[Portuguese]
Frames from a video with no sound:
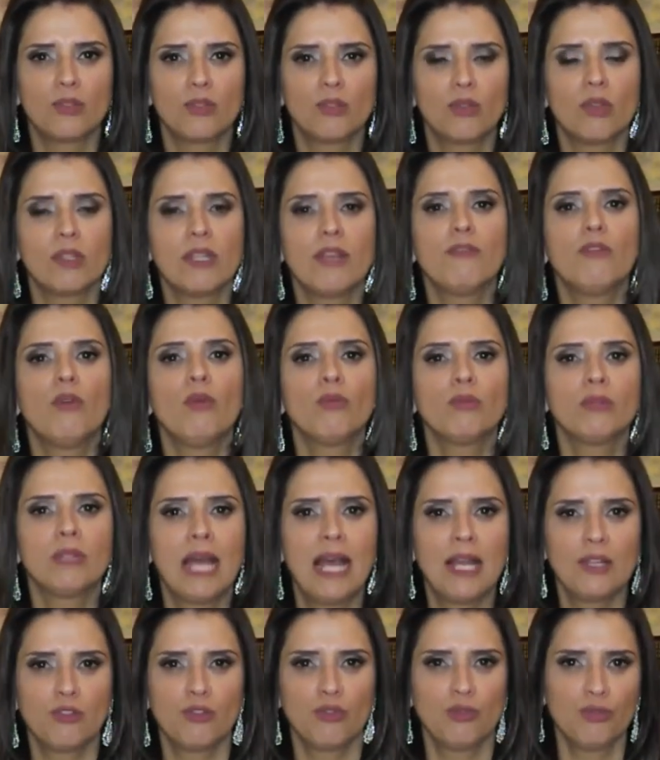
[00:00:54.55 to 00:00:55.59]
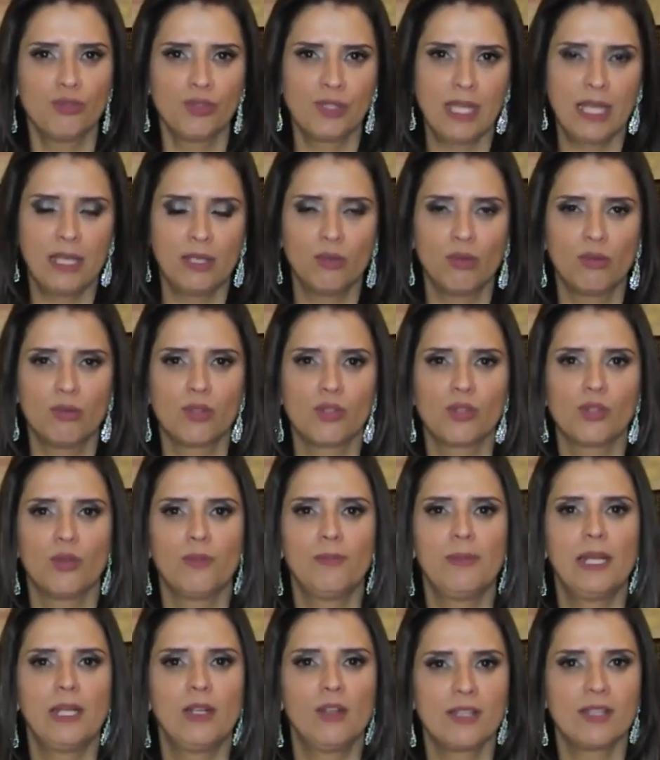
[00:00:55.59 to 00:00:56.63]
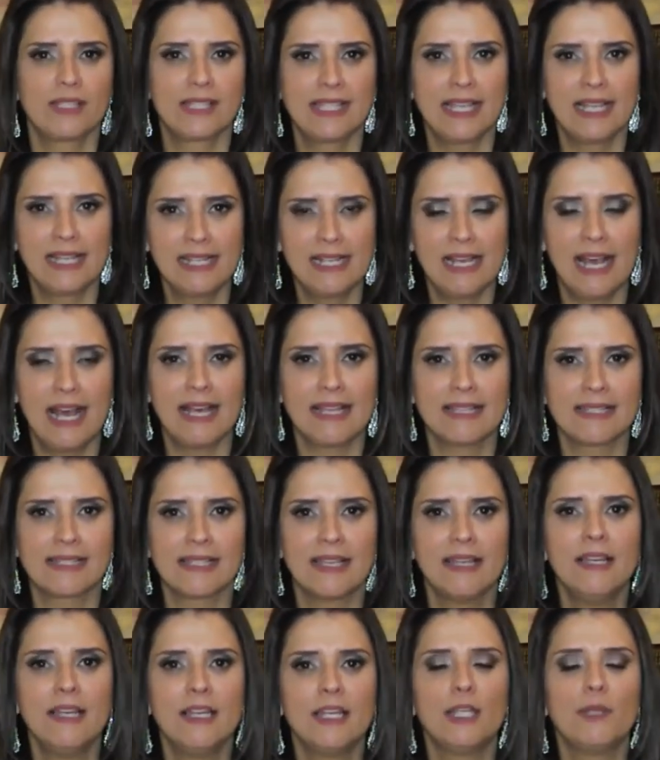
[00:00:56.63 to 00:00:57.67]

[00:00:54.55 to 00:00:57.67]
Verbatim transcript: toda a vontade do Senhor sobre a nossa casa